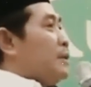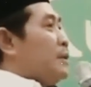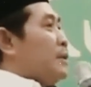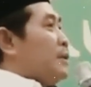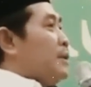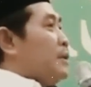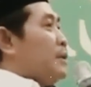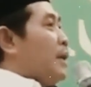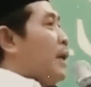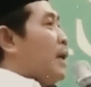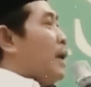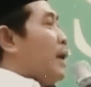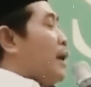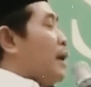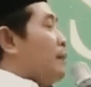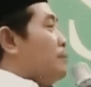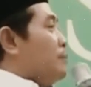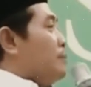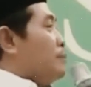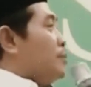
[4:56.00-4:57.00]

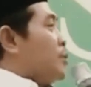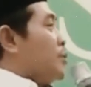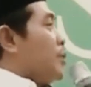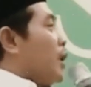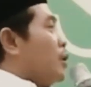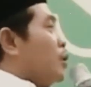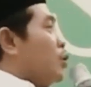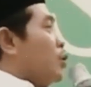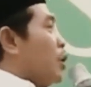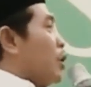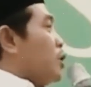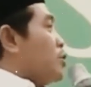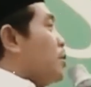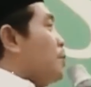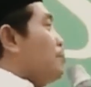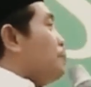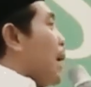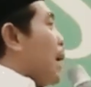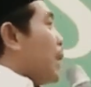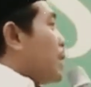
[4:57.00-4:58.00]
dalam satu
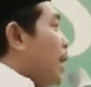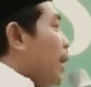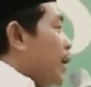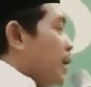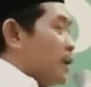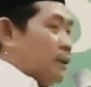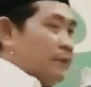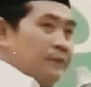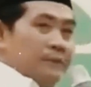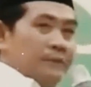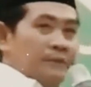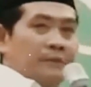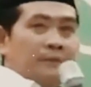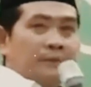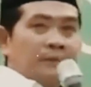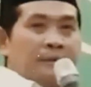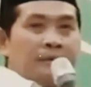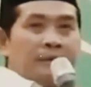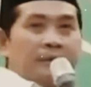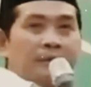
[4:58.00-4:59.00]
kesempatan
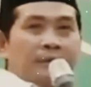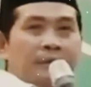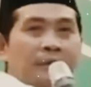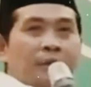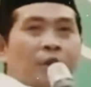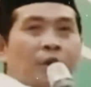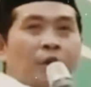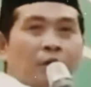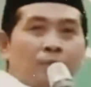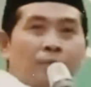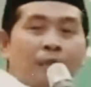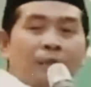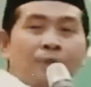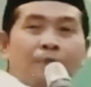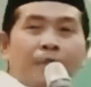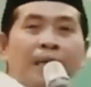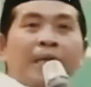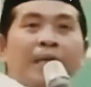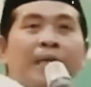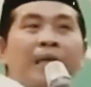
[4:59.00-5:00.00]
hormat
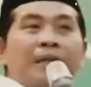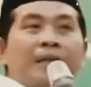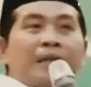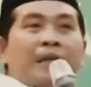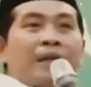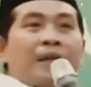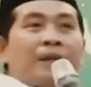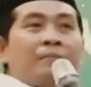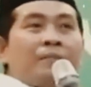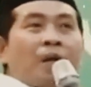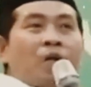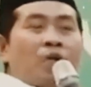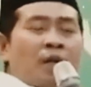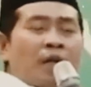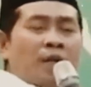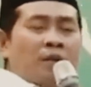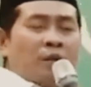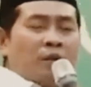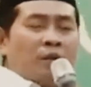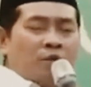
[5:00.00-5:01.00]
peringatan Maulid
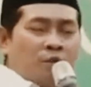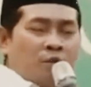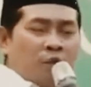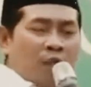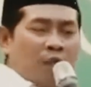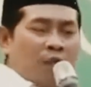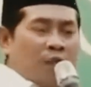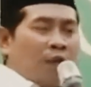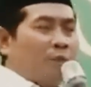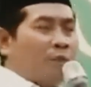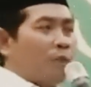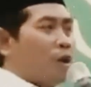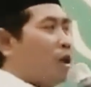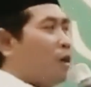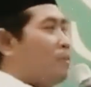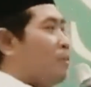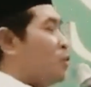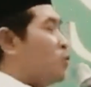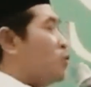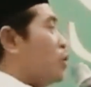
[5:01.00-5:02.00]
Rasulullah
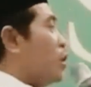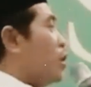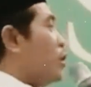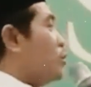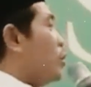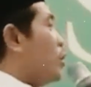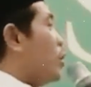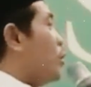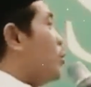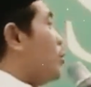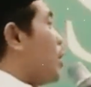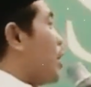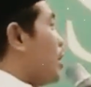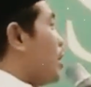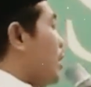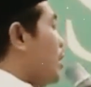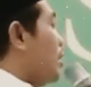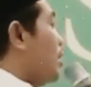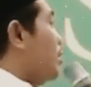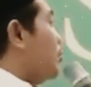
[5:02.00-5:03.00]
Muhammad sallallahu
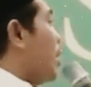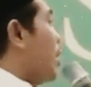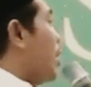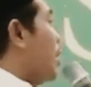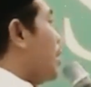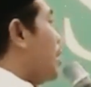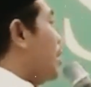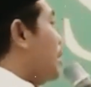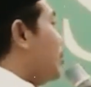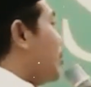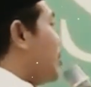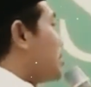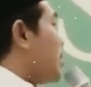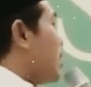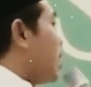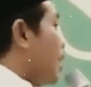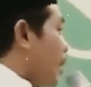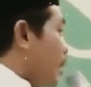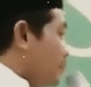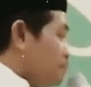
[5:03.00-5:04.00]
alaihi wa wasallam